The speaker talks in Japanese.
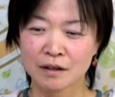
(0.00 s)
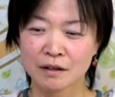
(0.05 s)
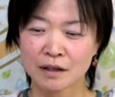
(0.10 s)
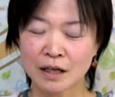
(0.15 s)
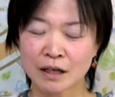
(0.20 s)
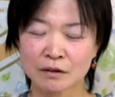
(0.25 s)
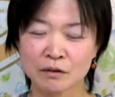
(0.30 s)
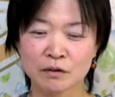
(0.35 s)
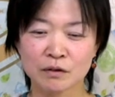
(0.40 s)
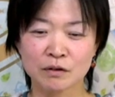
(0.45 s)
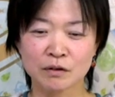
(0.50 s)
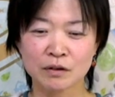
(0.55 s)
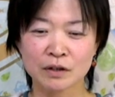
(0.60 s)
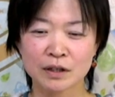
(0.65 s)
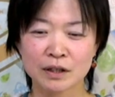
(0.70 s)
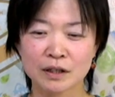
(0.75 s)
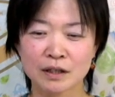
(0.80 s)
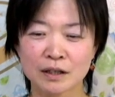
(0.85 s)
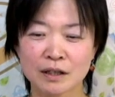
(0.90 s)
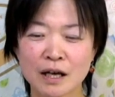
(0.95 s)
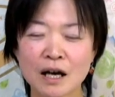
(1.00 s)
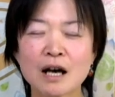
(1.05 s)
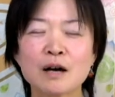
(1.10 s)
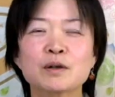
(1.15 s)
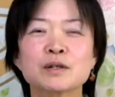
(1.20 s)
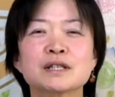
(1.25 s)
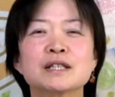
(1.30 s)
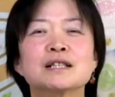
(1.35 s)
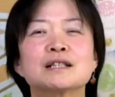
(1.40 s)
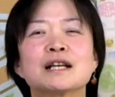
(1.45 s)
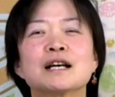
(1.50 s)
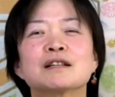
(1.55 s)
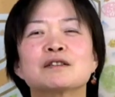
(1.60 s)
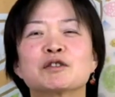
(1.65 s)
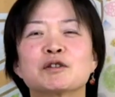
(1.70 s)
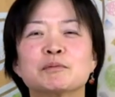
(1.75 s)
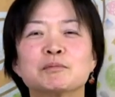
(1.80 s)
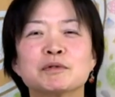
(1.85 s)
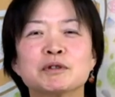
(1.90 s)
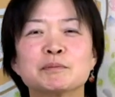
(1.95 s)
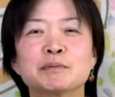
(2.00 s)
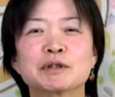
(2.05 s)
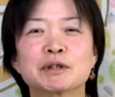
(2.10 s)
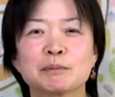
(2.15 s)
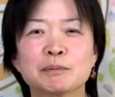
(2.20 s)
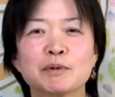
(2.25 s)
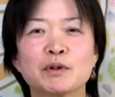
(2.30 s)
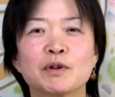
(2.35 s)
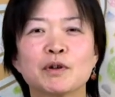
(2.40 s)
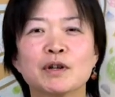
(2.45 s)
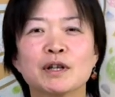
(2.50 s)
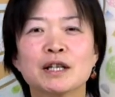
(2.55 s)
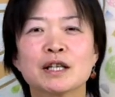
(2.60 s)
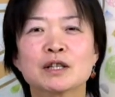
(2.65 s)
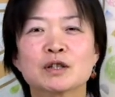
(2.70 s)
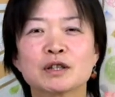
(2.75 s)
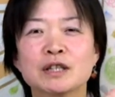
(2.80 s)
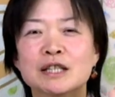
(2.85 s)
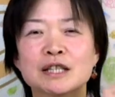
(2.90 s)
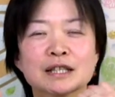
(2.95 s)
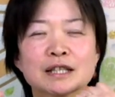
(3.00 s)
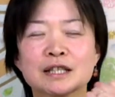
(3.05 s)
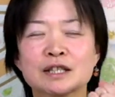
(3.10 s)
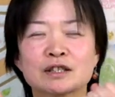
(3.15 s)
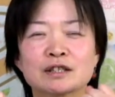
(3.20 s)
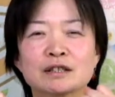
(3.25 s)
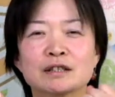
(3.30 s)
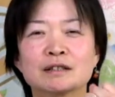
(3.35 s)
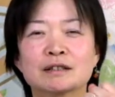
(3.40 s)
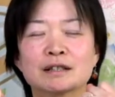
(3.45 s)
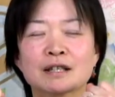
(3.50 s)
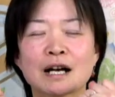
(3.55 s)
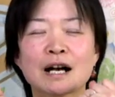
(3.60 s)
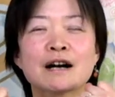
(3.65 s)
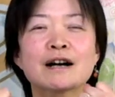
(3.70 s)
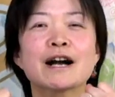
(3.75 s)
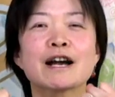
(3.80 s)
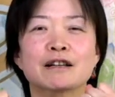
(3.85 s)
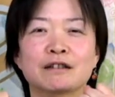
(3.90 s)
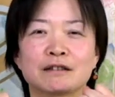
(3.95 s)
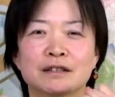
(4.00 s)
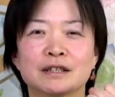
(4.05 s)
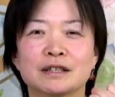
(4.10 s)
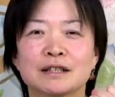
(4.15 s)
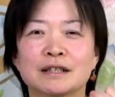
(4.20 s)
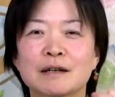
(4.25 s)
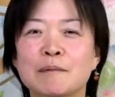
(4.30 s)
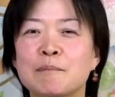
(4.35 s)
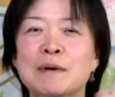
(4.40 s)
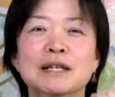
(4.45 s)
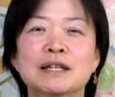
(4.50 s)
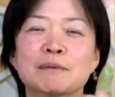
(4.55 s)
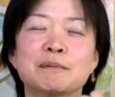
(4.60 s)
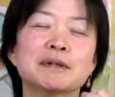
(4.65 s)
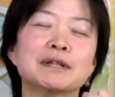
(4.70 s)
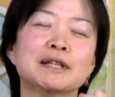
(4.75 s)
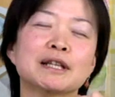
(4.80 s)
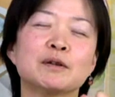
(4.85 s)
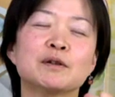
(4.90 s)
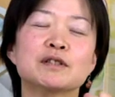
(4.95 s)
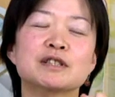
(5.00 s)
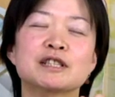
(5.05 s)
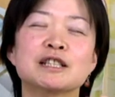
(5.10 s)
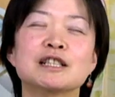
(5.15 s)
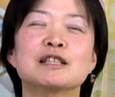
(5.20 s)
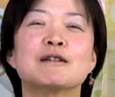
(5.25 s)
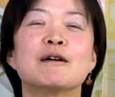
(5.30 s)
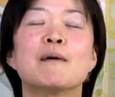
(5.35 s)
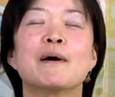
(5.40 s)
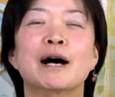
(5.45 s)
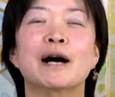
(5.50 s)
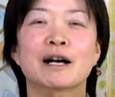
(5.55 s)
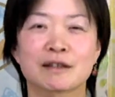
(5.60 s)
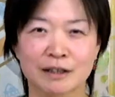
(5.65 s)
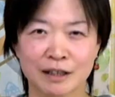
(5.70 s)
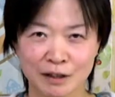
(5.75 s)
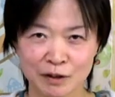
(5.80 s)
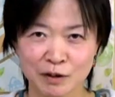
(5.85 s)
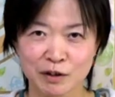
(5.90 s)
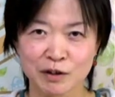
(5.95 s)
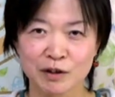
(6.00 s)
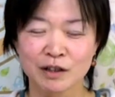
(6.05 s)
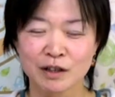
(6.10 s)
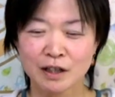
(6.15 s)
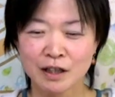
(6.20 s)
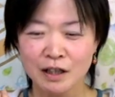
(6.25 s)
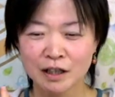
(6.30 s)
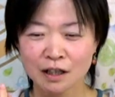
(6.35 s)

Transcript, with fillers: あのあ欲しいなと思うものもちょ一瞬考えるあ待って待って欲しいのは分かるけど